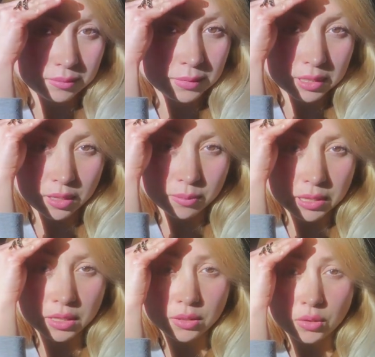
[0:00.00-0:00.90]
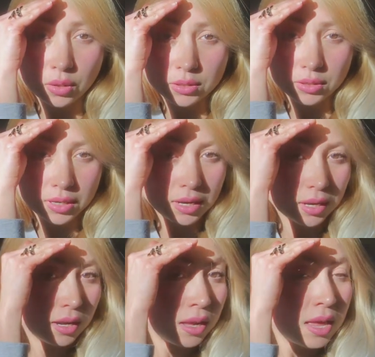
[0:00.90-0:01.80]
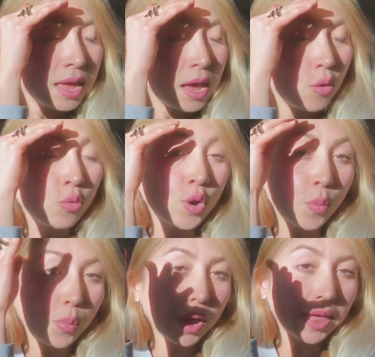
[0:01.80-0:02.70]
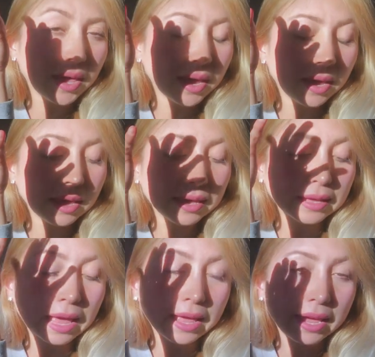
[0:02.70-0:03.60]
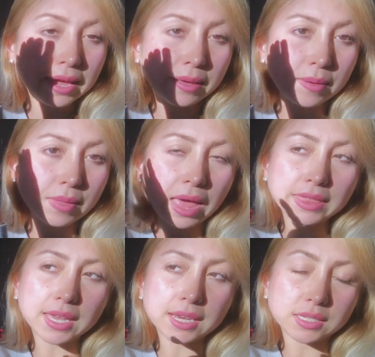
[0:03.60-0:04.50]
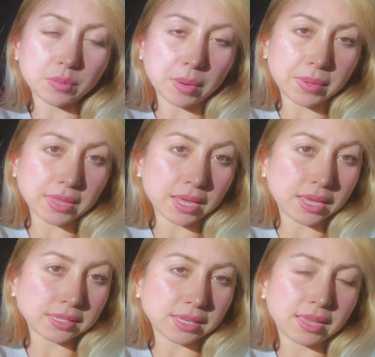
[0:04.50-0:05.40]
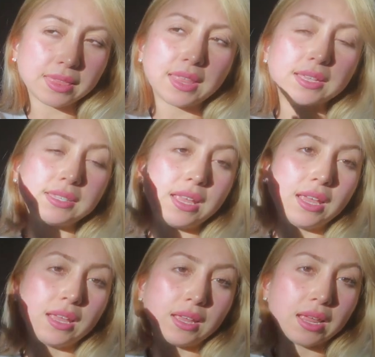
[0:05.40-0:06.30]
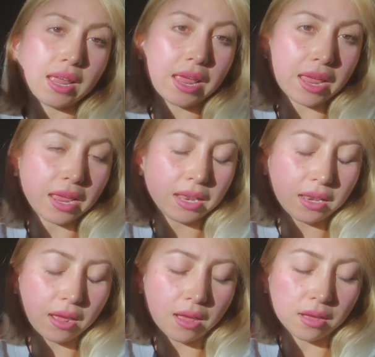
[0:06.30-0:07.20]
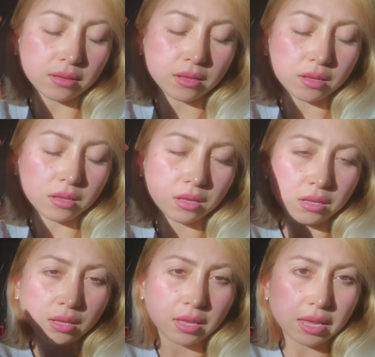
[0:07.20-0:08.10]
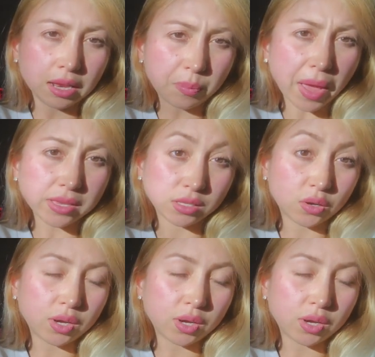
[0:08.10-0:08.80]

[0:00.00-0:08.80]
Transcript: me están matando todo el sol en la cara, uno puede eh, adquirir simplemente ese desde ah, el, país de